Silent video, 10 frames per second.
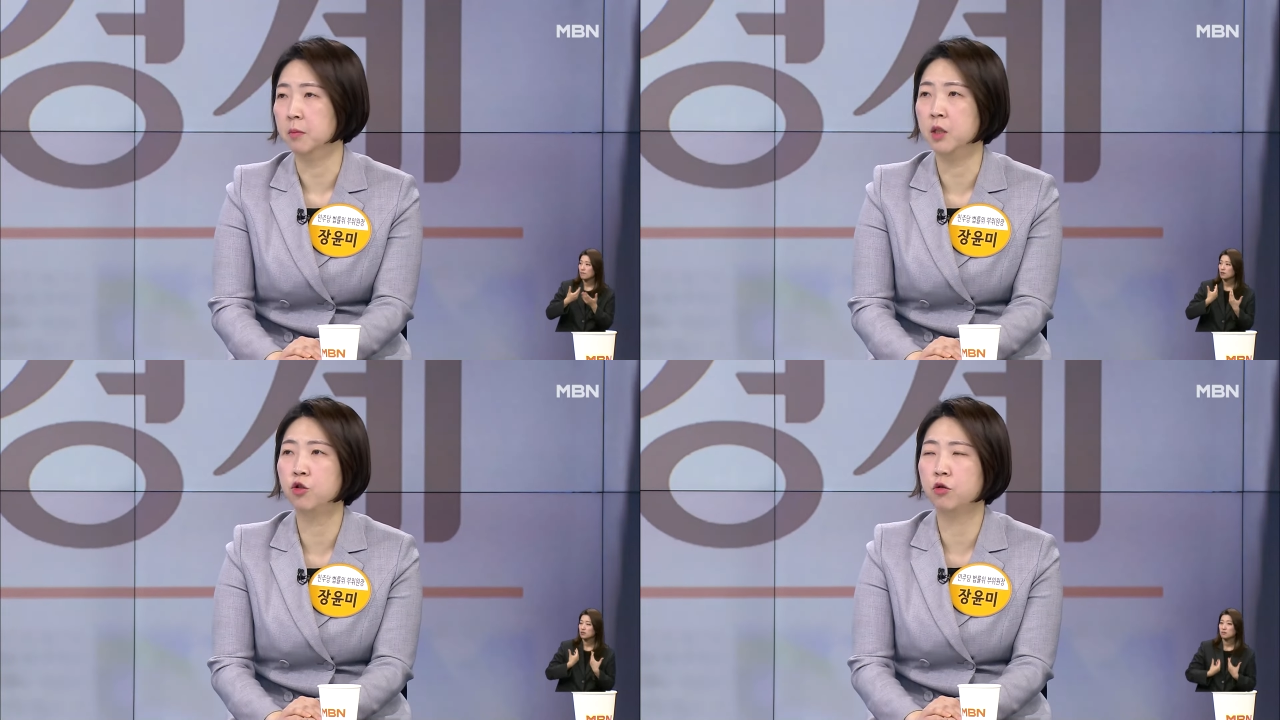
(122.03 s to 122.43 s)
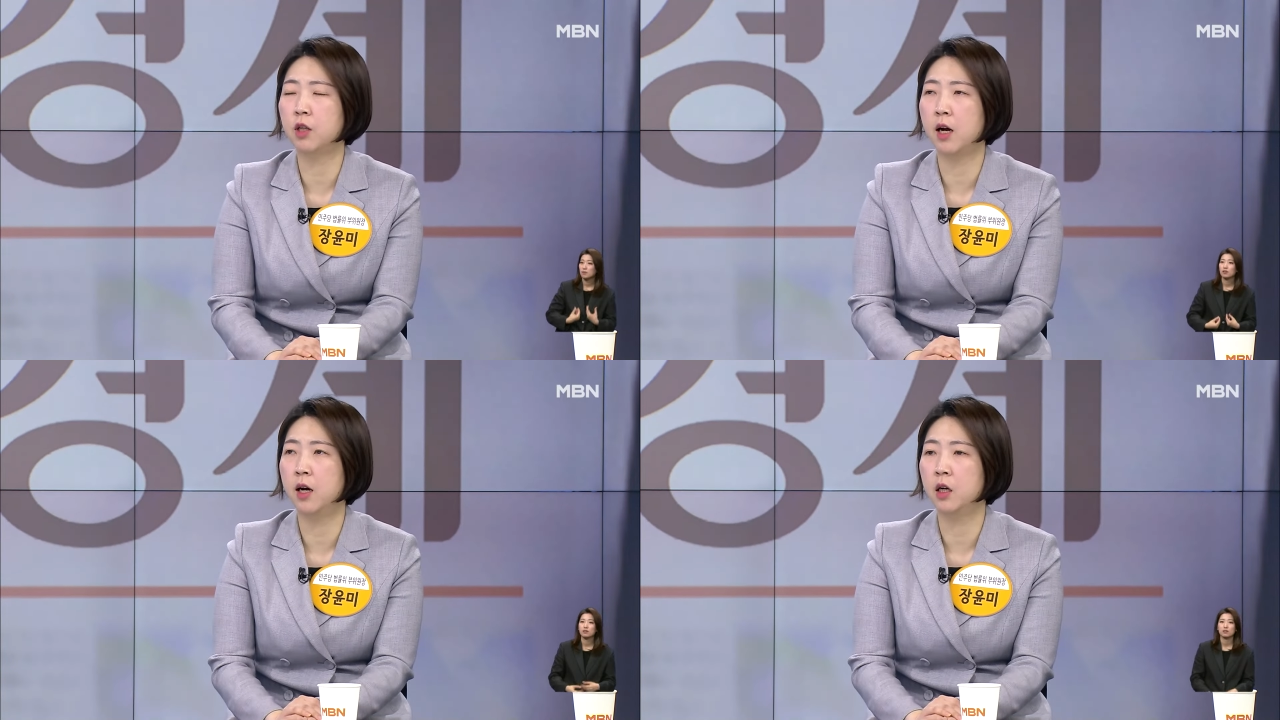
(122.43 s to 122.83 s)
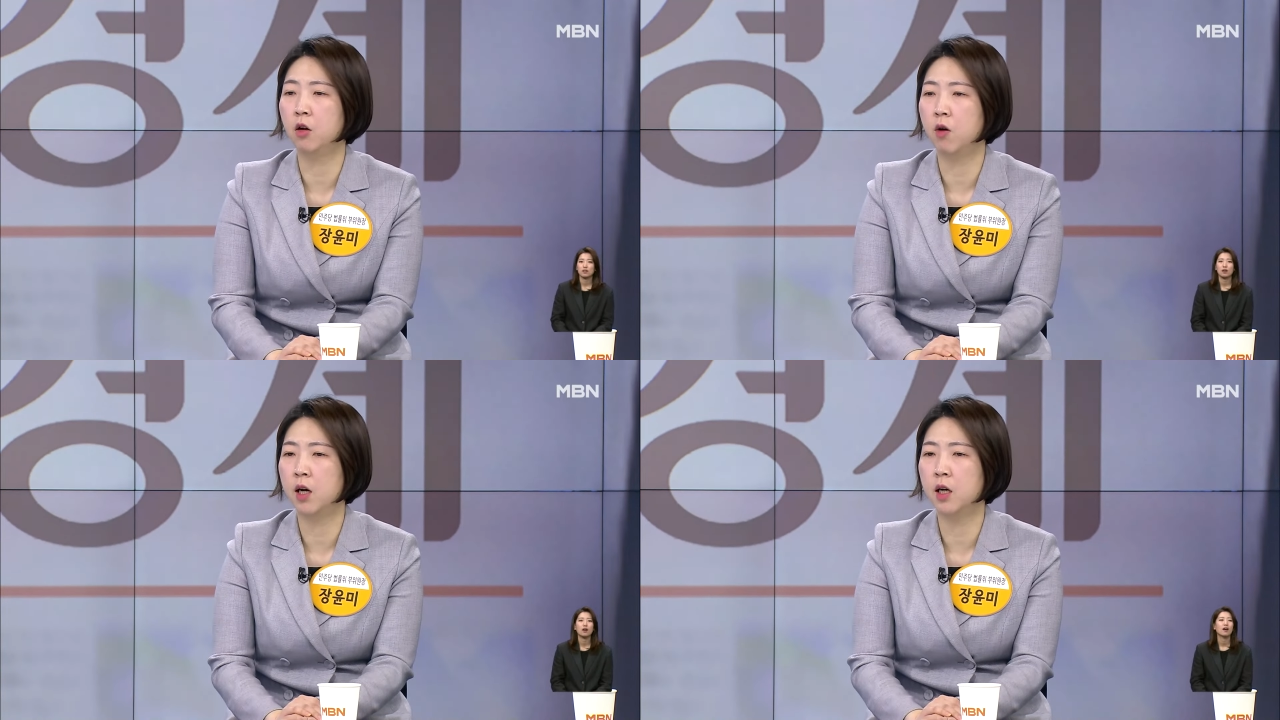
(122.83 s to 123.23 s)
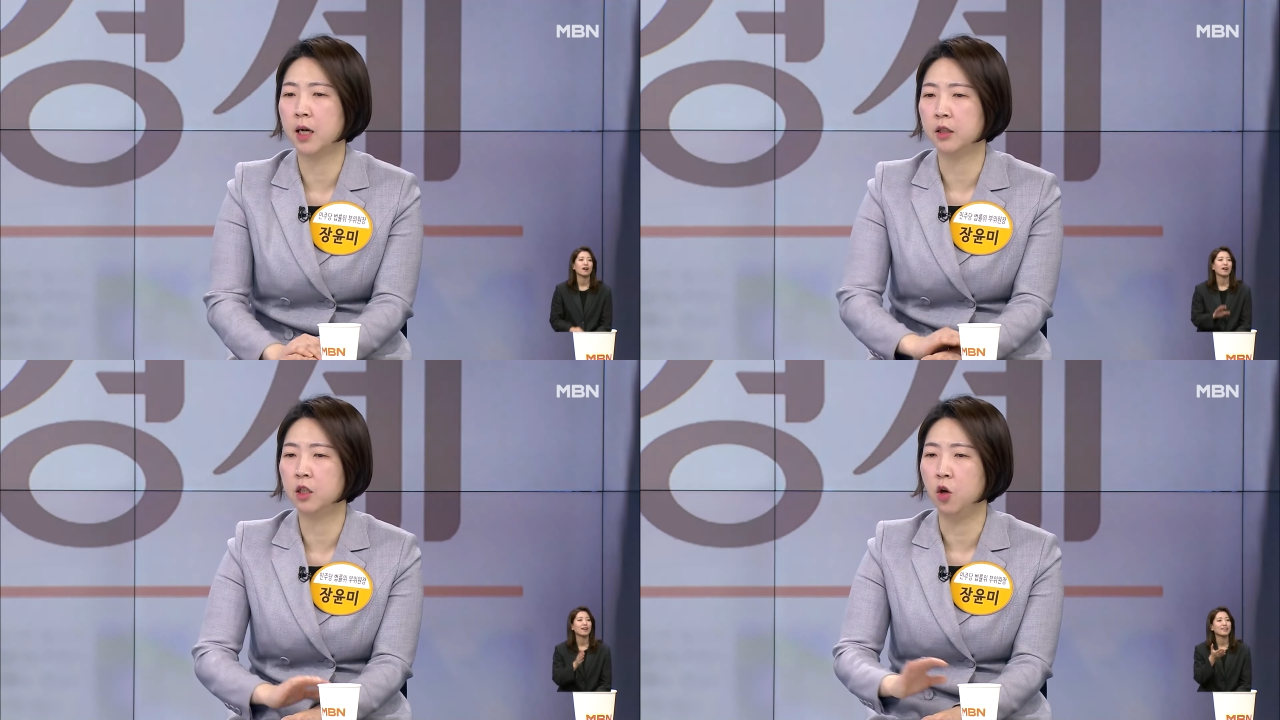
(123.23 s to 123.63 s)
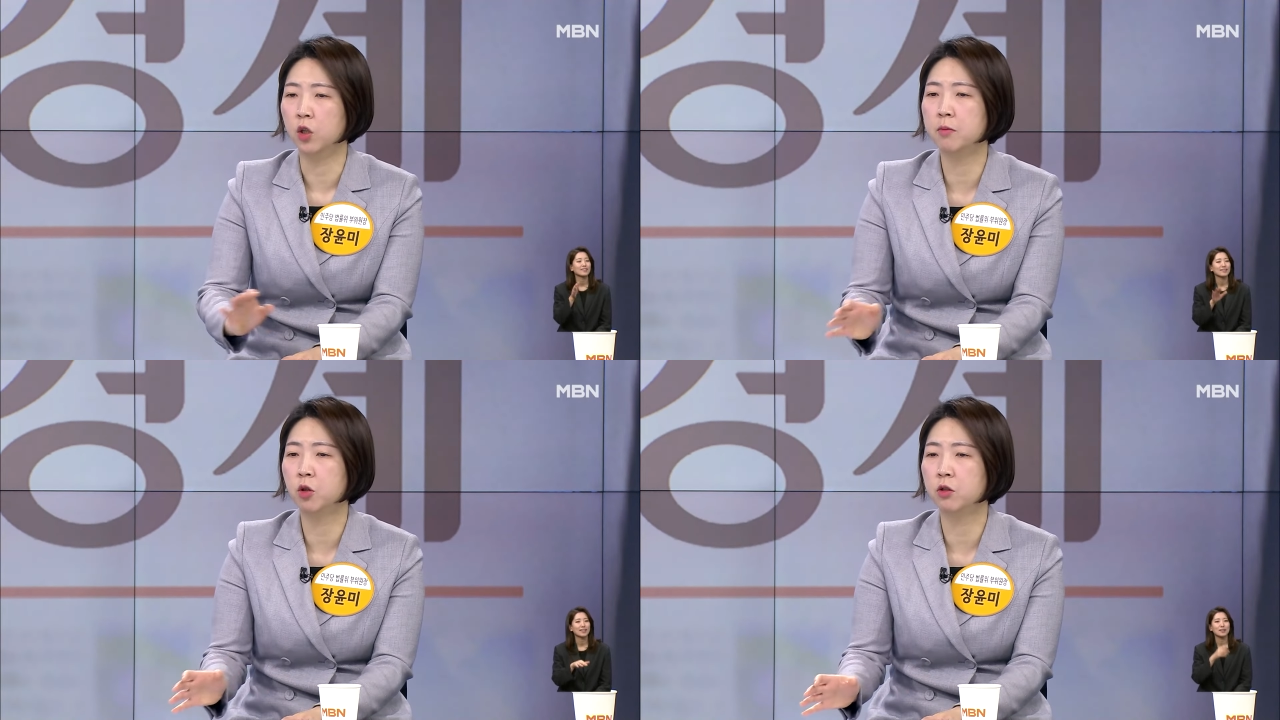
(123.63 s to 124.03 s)
음. 민주당과 같이
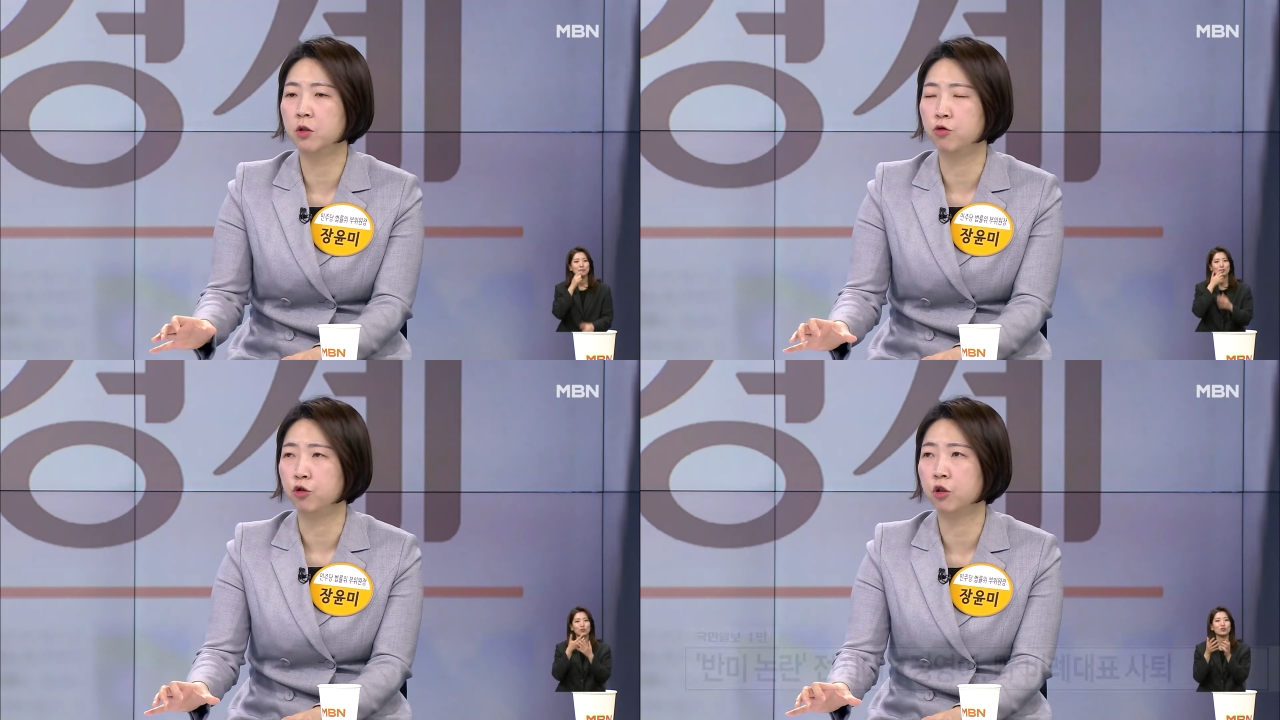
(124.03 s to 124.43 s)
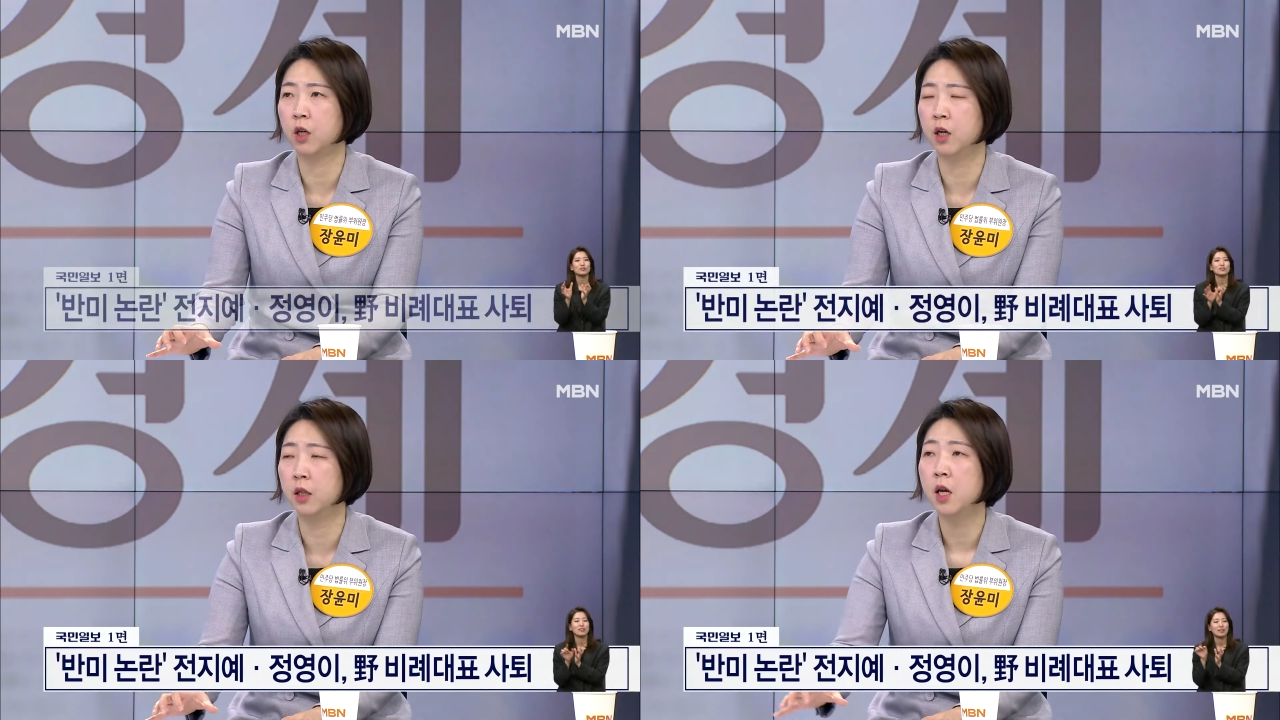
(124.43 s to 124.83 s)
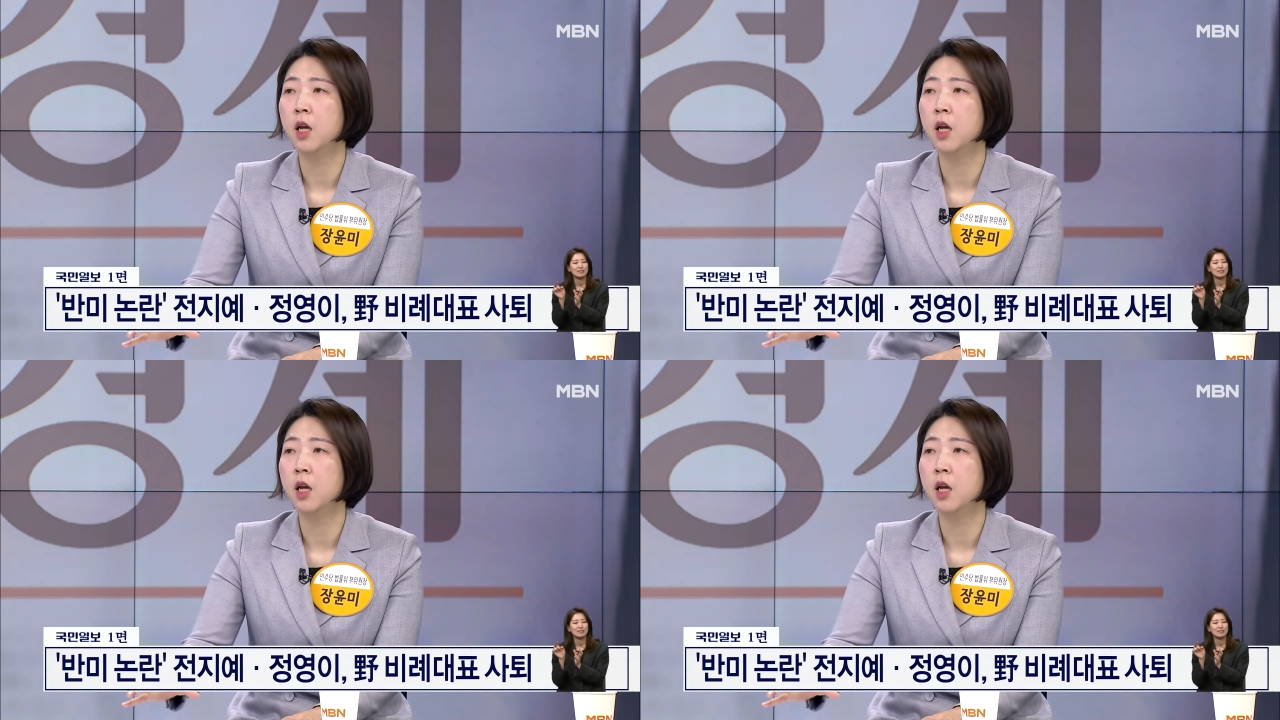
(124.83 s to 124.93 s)
연합 정선을 구축한